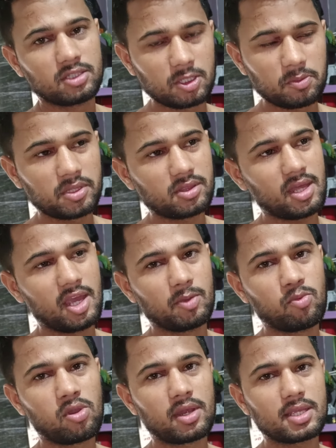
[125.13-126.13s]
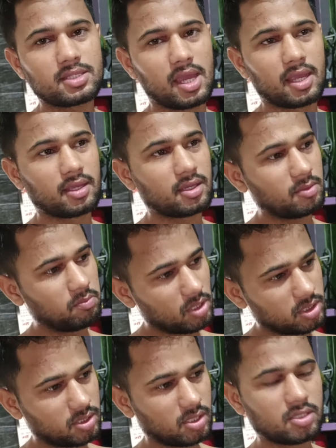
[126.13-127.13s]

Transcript: सिर्फ इतना ही बोलना चाहेंगे कि बस